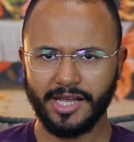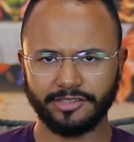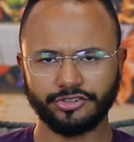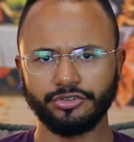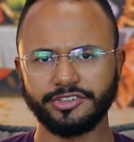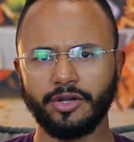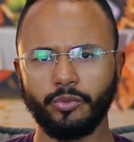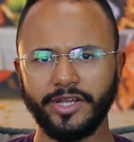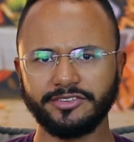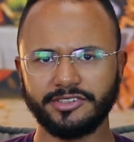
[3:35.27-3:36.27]
As
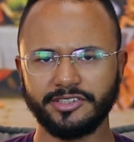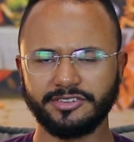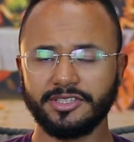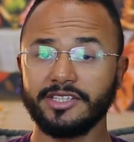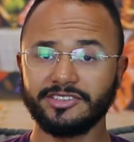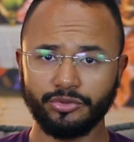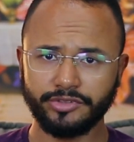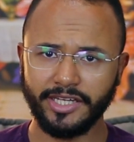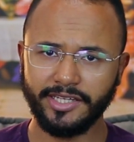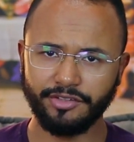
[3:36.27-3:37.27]
consequências são
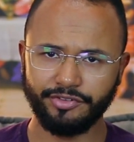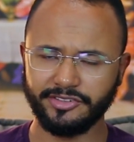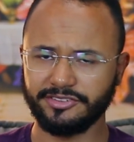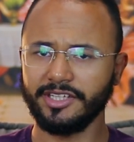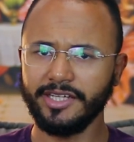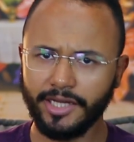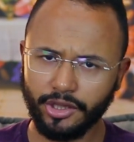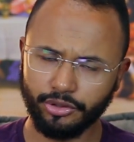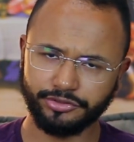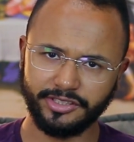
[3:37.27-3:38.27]
terríveis,
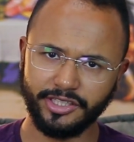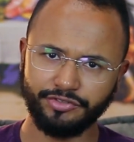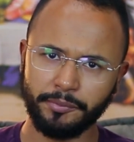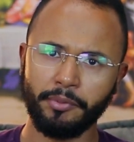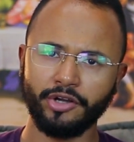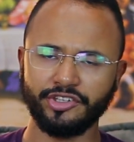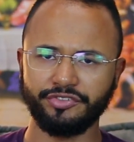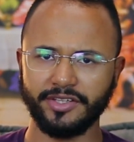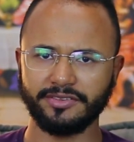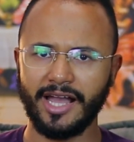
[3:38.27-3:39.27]
inclusive pode
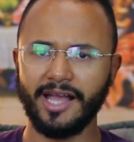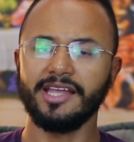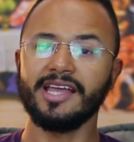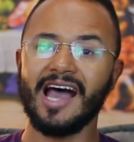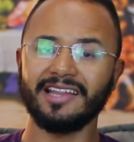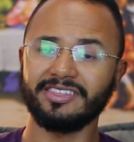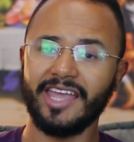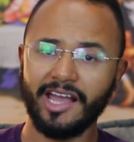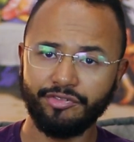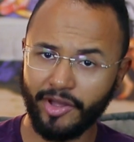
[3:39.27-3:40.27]
afetar
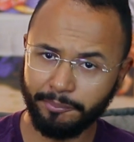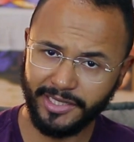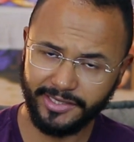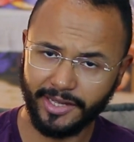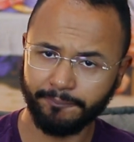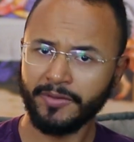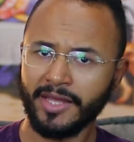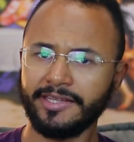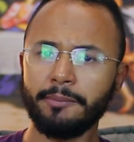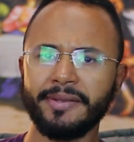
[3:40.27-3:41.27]
até a família.
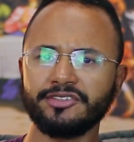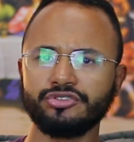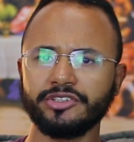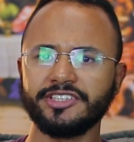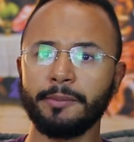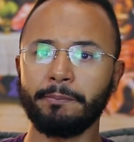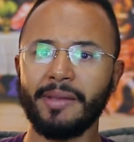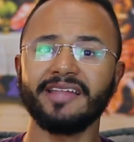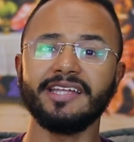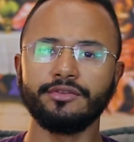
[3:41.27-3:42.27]
Tem pessoas que
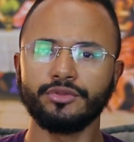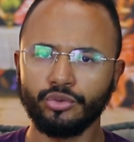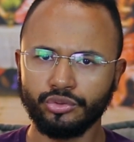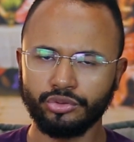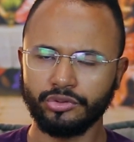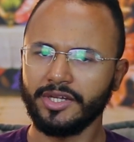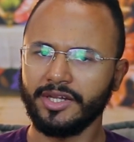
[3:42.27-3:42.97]
perdem tudo